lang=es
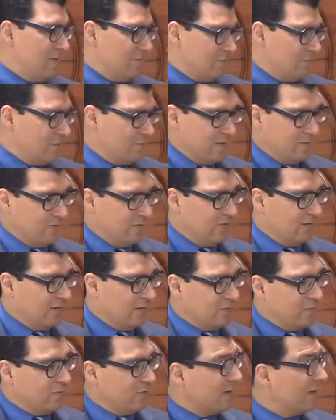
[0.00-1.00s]
formación
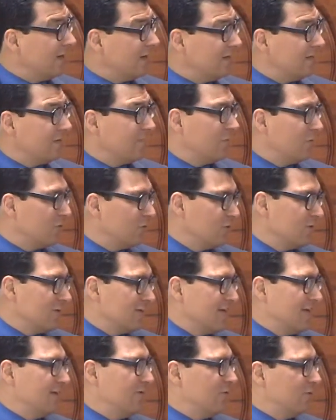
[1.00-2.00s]
en democracia por
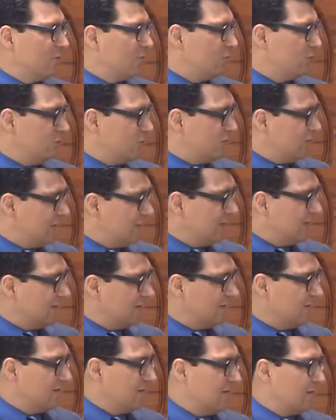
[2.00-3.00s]
otra. No todo tiene
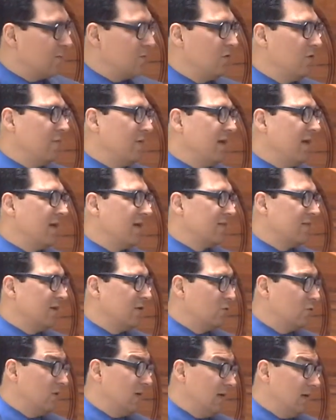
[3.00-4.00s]
que estar muy bien
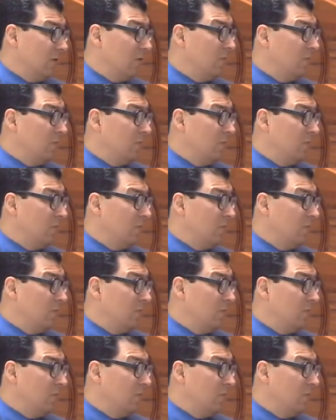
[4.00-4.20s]
articulado.